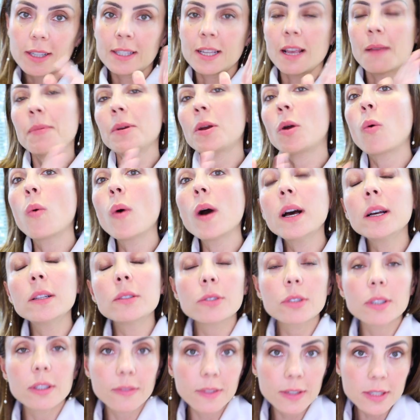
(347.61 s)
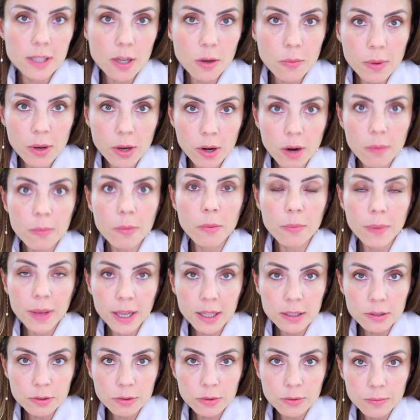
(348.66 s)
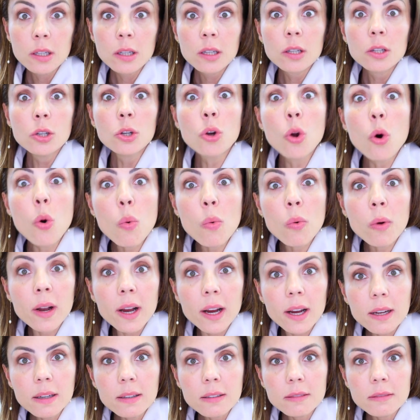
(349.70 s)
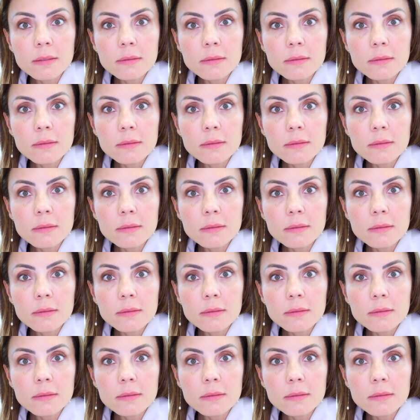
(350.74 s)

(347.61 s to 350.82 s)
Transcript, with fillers: sabe quando que vai ser o melhor momento? Nunca